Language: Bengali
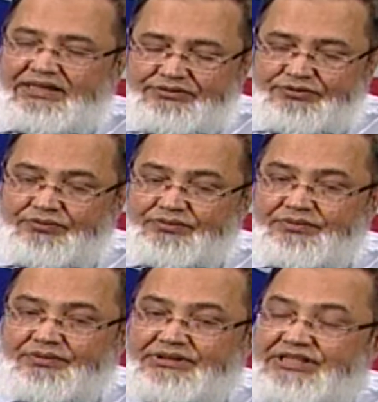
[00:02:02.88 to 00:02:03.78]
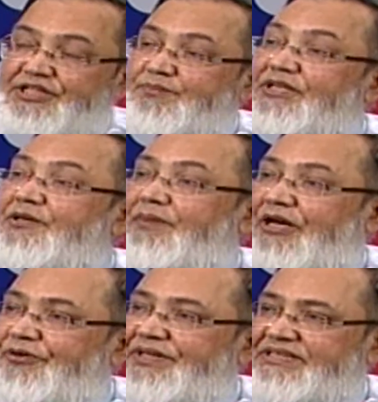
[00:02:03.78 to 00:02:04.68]
যখন তিরিশ মিনিট পার
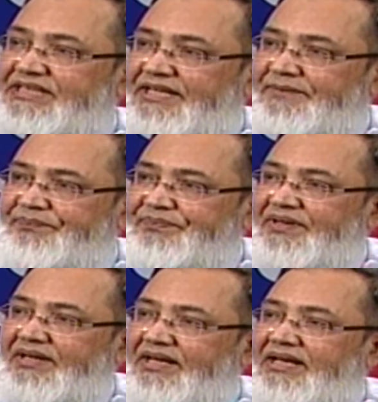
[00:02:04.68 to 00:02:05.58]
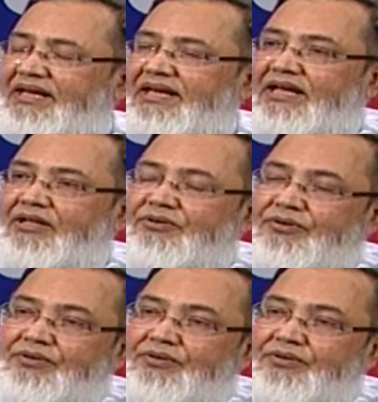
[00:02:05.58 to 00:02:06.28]
হয়ে যায় হ্যাঁ তো